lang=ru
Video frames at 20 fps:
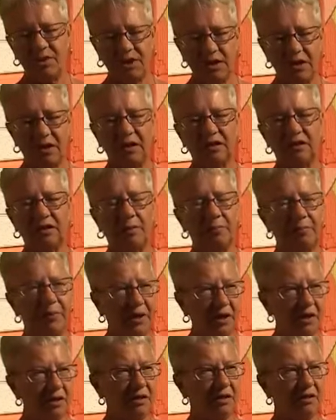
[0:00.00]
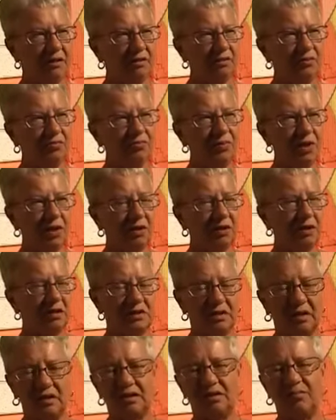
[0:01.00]
меняли отопление, у меня
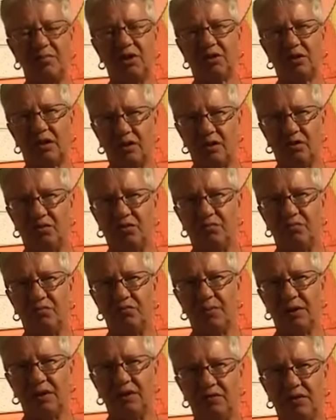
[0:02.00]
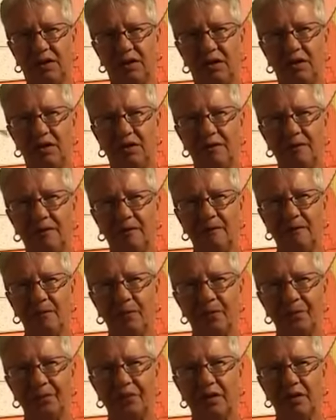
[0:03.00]
оказался металлом в подвале.
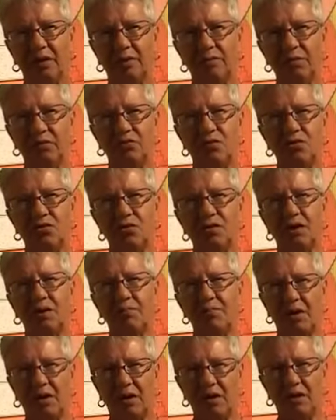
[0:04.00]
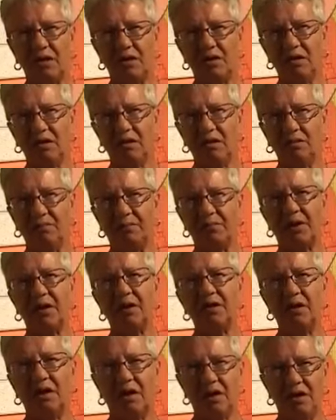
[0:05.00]
Мы все собрали,
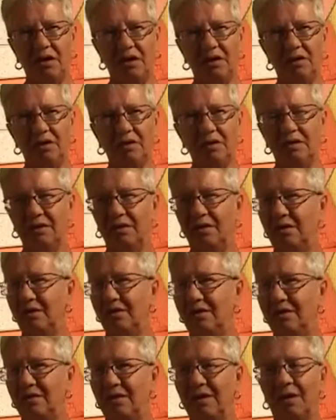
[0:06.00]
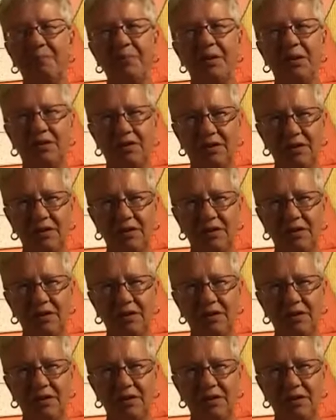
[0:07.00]
продали на 5